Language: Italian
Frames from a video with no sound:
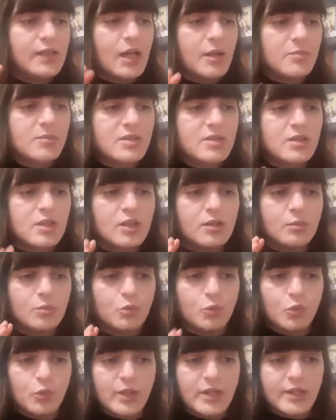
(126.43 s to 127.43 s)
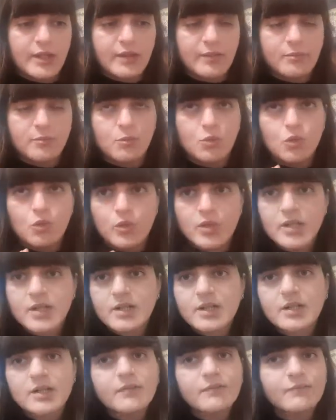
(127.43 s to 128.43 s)
Tamsin Muir,
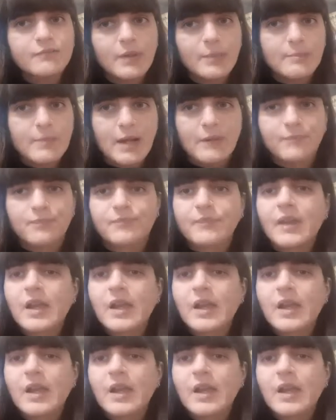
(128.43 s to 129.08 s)
Muir vabbè